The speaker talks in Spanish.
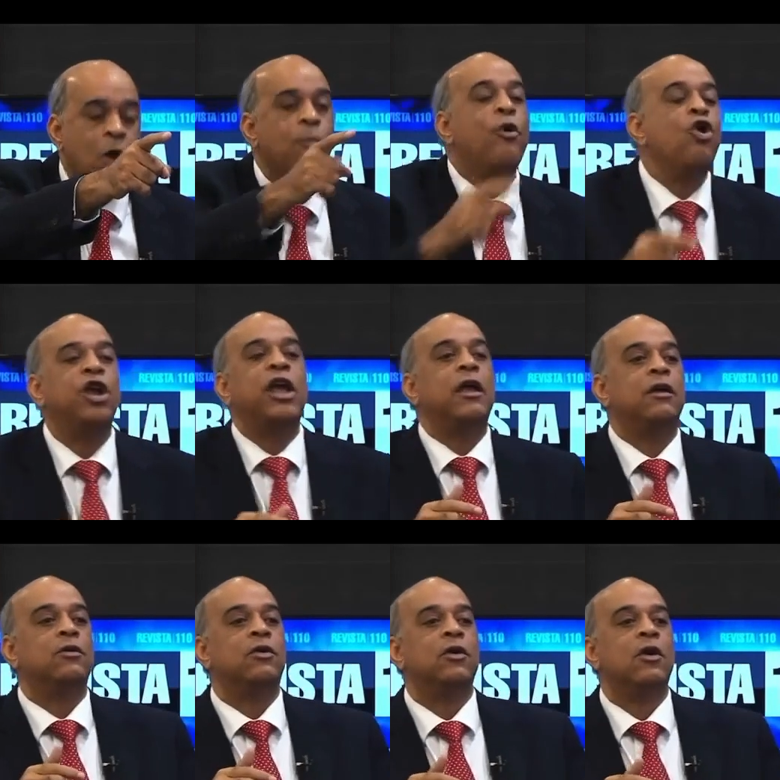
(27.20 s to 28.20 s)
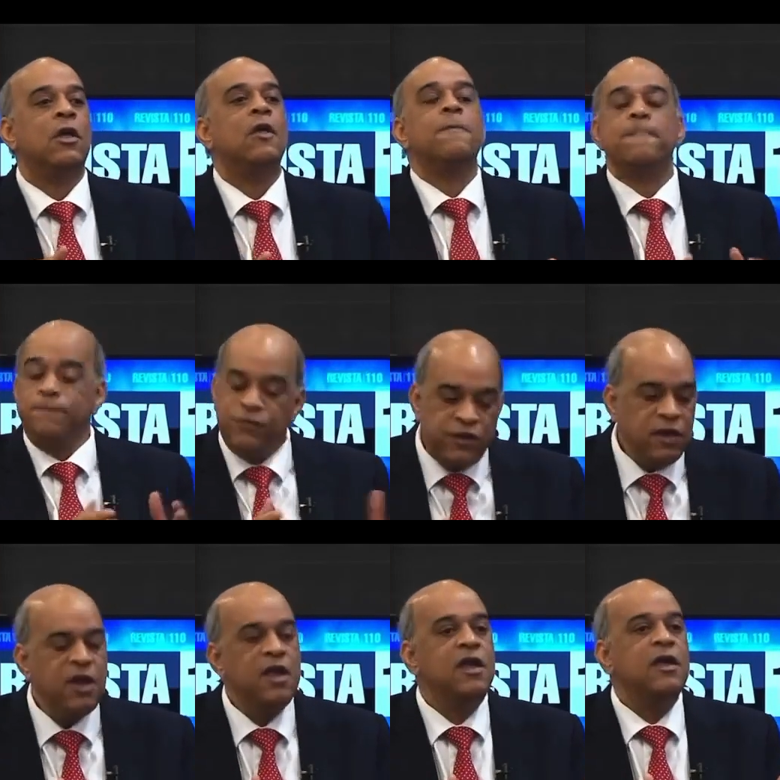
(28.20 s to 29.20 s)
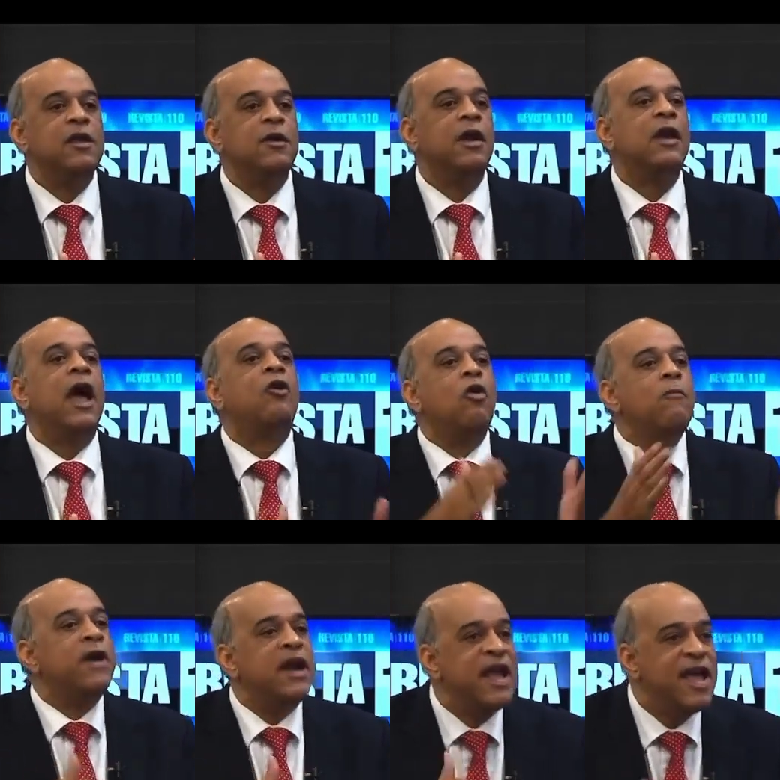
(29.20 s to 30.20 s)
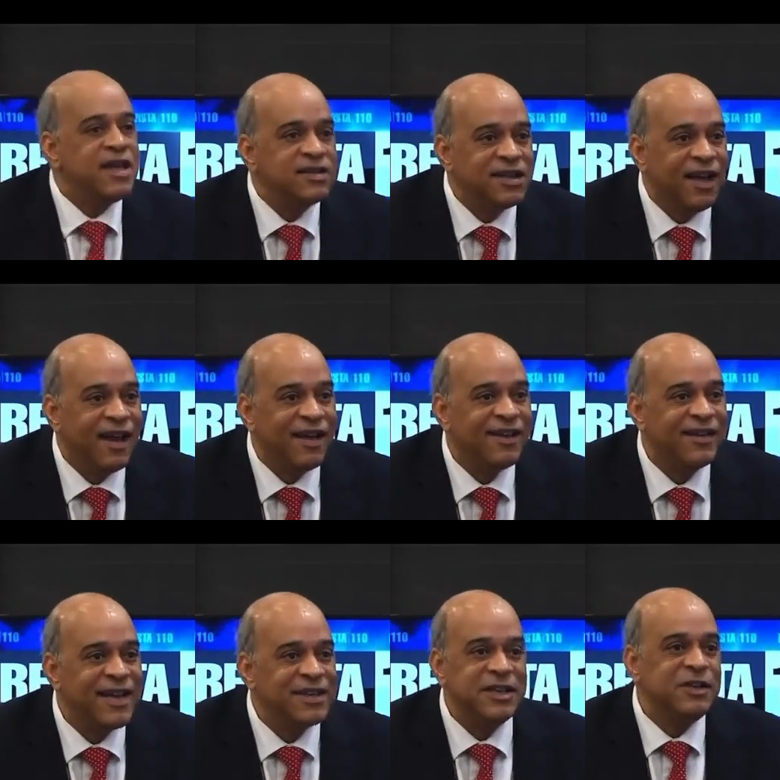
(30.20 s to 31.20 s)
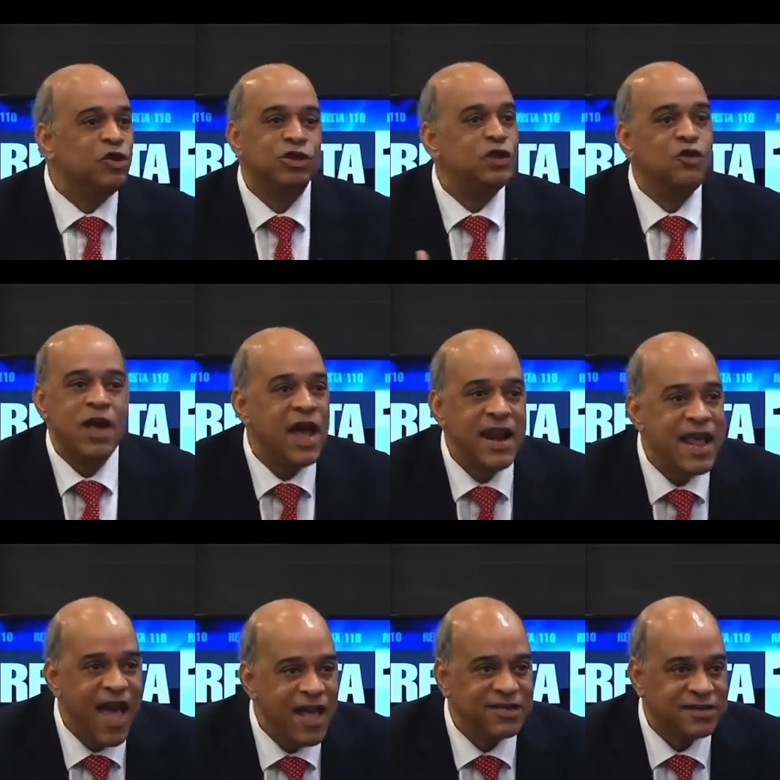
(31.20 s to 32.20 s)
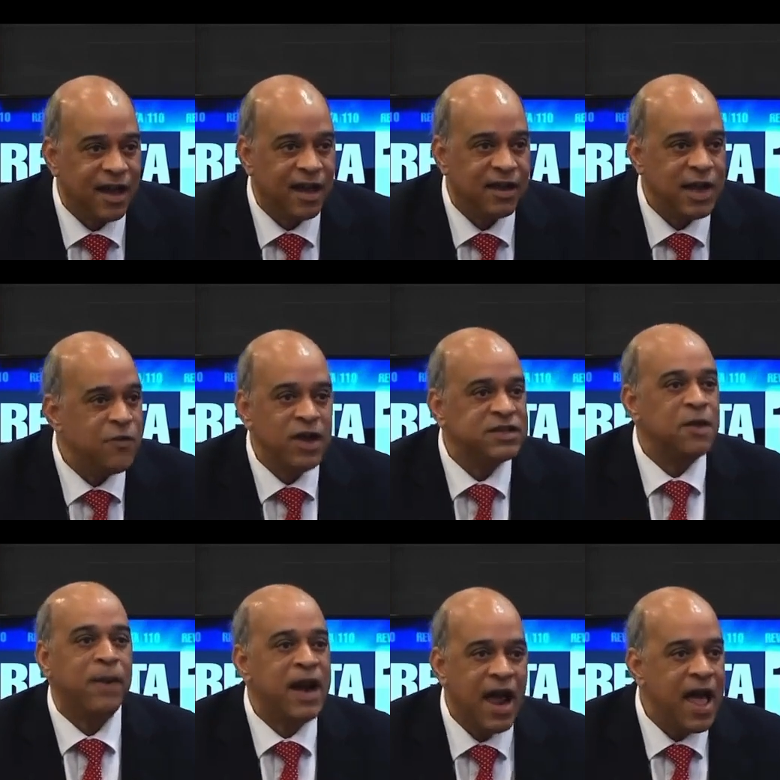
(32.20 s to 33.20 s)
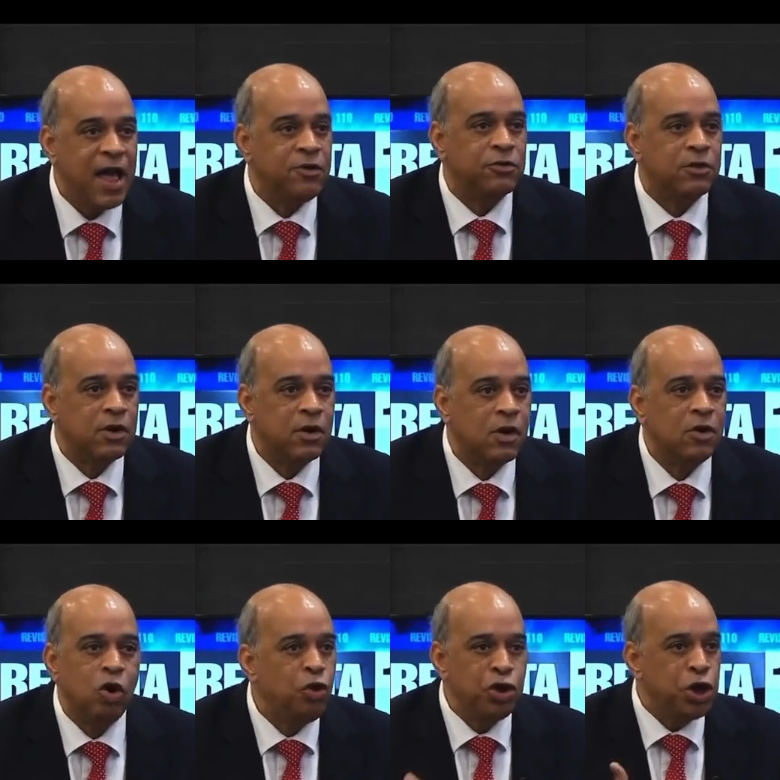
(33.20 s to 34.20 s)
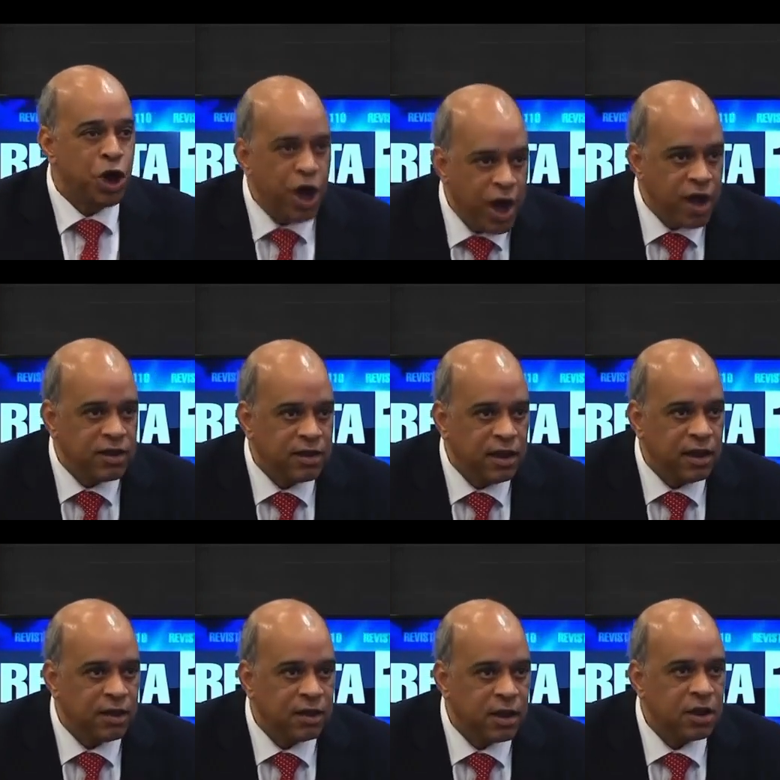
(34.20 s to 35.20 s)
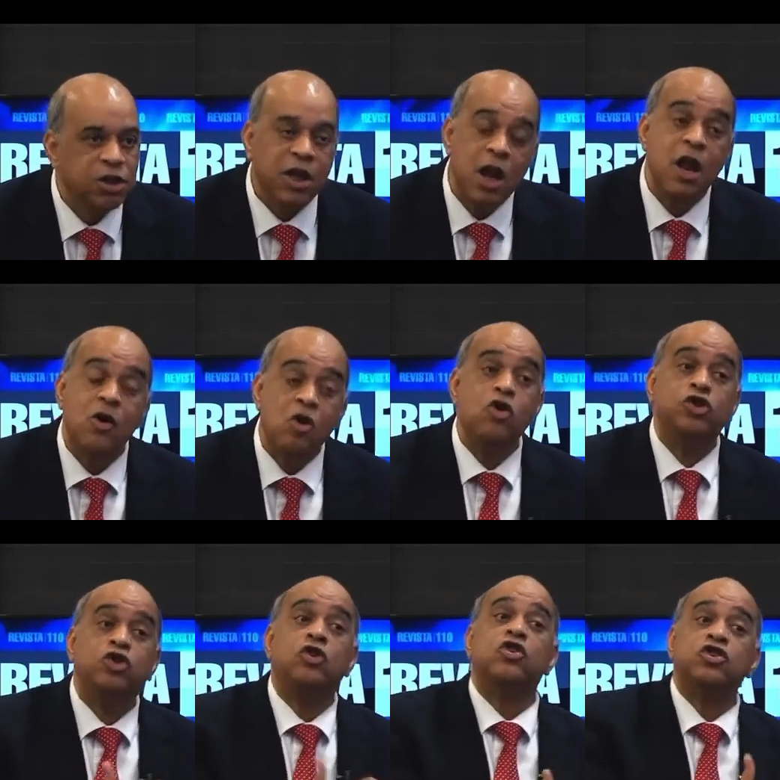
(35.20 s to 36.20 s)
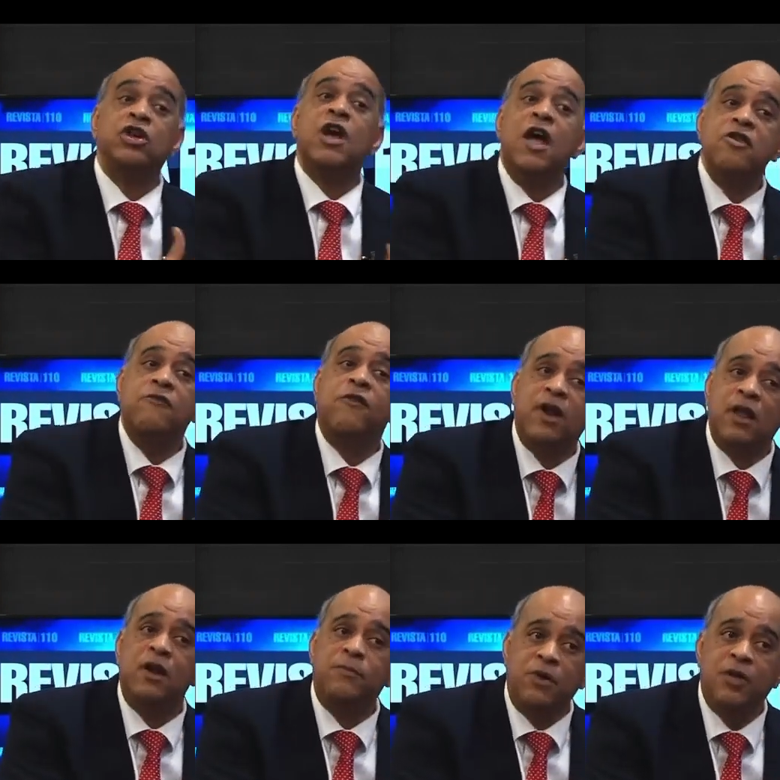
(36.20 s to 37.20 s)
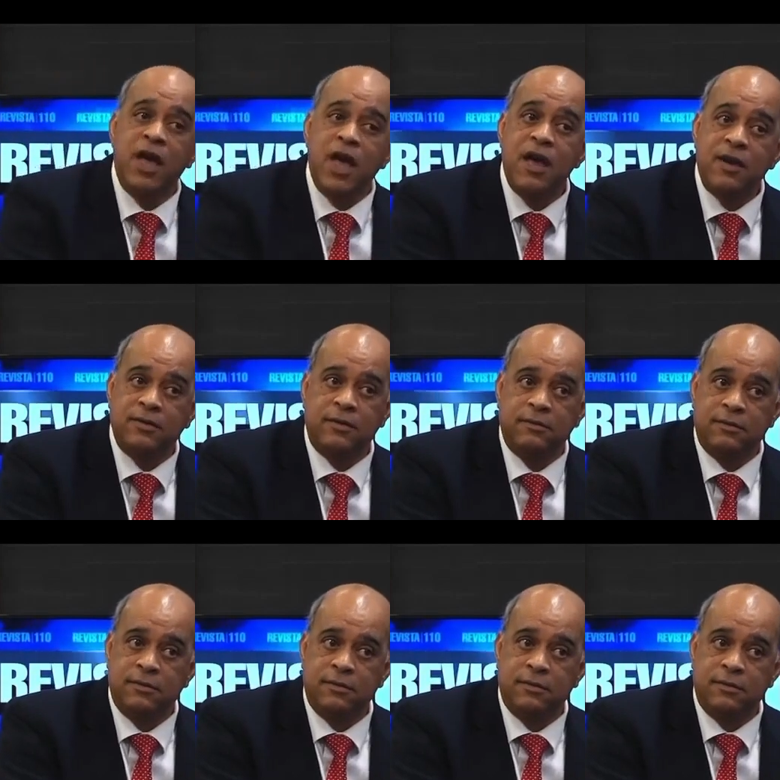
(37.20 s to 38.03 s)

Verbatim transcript: porque, Este. Sí, las convergencias, es decir, donde no hay alianza y van separados. Los dirigentes tienen 8, 12 años fuera del poder.